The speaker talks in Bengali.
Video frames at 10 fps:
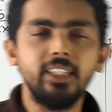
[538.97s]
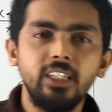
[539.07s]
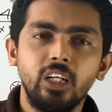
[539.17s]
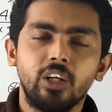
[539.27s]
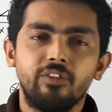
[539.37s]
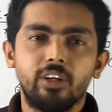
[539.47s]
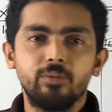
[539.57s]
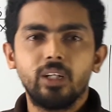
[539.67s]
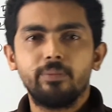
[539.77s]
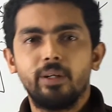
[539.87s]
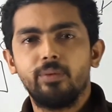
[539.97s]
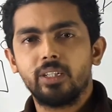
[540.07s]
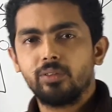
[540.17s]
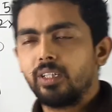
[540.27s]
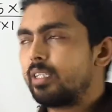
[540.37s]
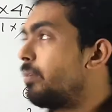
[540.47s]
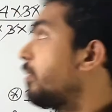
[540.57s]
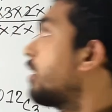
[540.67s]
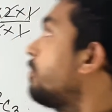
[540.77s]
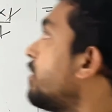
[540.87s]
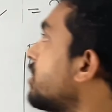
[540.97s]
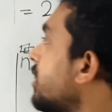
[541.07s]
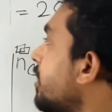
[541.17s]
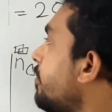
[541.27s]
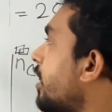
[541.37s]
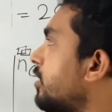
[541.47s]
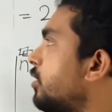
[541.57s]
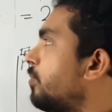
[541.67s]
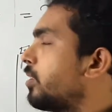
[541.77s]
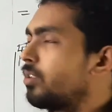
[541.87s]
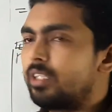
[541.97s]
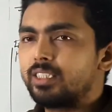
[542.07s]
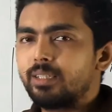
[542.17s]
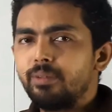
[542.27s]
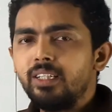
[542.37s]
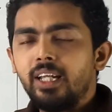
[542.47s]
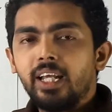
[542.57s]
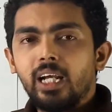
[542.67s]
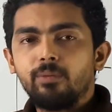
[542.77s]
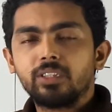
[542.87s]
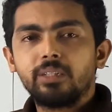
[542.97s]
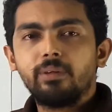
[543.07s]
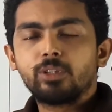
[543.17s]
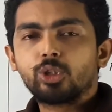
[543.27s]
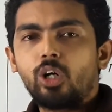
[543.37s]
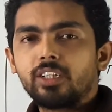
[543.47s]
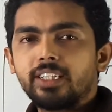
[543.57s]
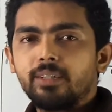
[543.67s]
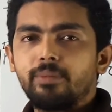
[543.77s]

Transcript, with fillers: কি ফর্মুলা ব্যবহার করে কিভাবে কম্বিনেশনের মান নিরূপণ করা যাবে এবং কিভাবে শর্টকাট